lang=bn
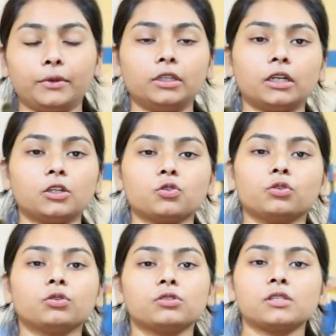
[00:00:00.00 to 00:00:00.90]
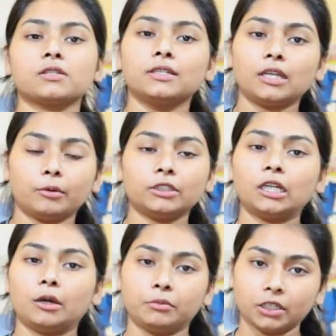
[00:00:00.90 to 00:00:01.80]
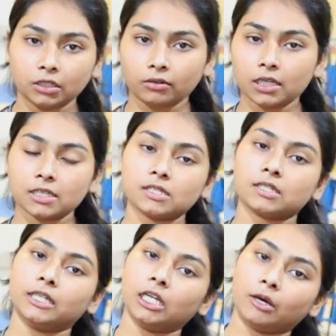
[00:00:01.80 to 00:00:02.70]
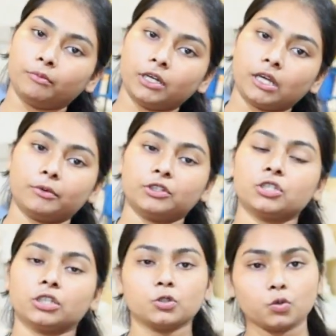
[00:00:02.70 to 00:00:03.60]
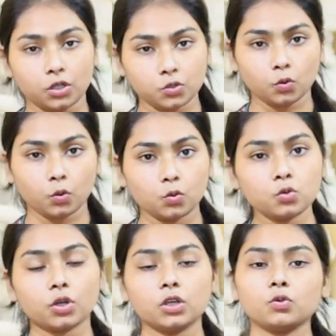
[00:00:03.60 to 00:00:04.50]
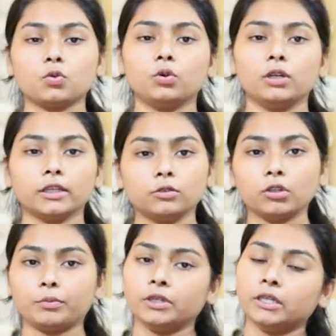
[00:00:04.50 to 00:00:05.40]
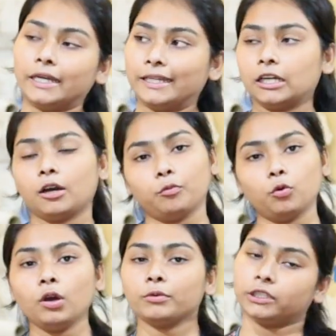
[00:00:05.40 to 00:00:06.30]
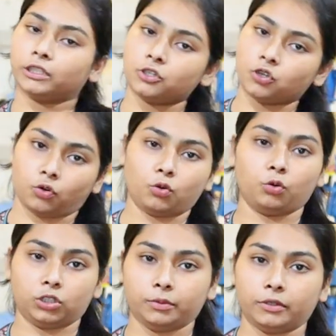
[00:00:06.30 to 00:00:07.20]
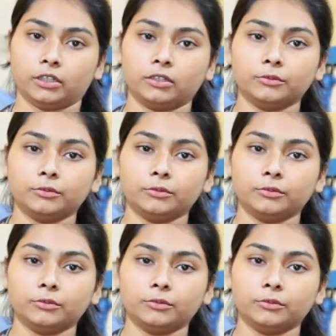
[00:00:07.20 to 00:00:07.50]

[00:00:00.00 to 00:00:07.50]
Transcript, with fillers: আপনি তার জন্য হচ্ছে স্ক্রিনে আমাদের নাম্বার দেওয়া আছে স্ক্রিনে নাম্বারে আমাদের সাথে যোগাযোগ করুন যোগাযোগ করলে কিন্তু আপনি রেডি কাপগুলো আমাদের থেকে সংগ্রহ করতে পারেন পারেন